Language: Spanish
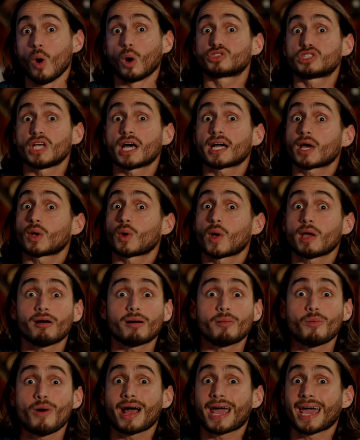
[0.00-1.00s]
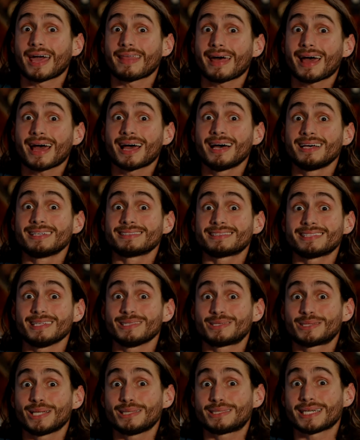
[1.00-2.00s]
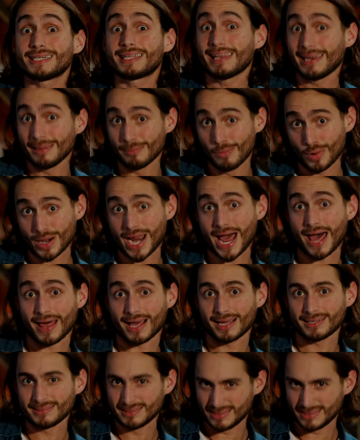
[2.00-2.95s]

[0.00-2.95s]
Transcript: O sea que nos íbamos a quedar sin chicha ni limonada.